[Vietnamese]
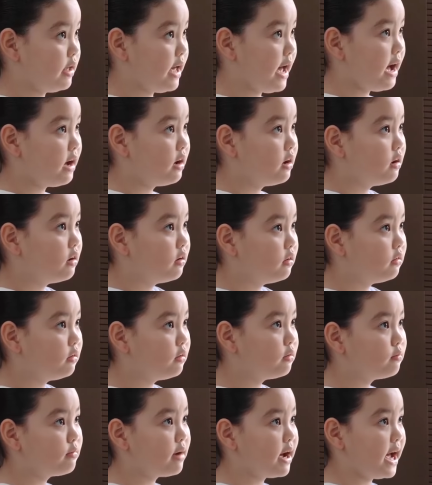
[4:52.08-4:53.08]
Dạ
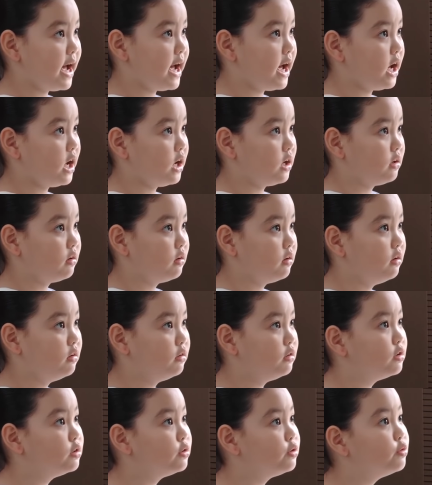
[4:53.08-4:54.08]
Nhưng mà
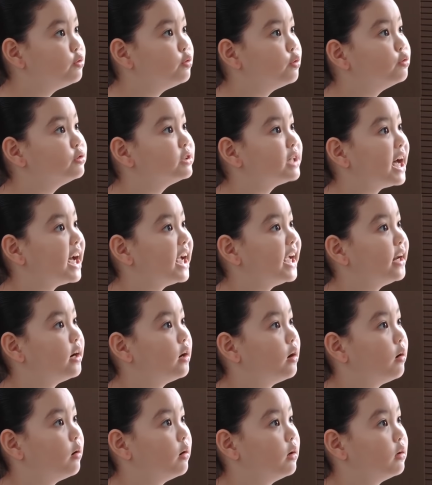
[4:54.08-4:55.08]
hình như chú ngủ say
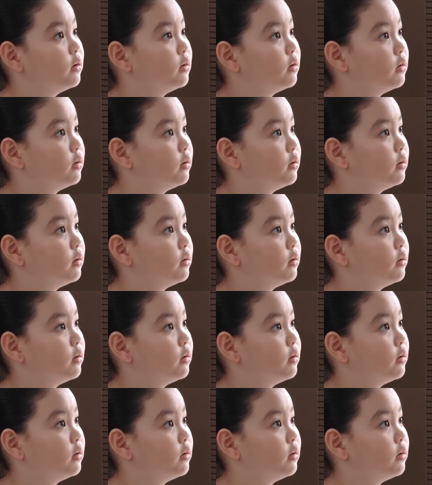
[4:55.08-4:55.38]
rồi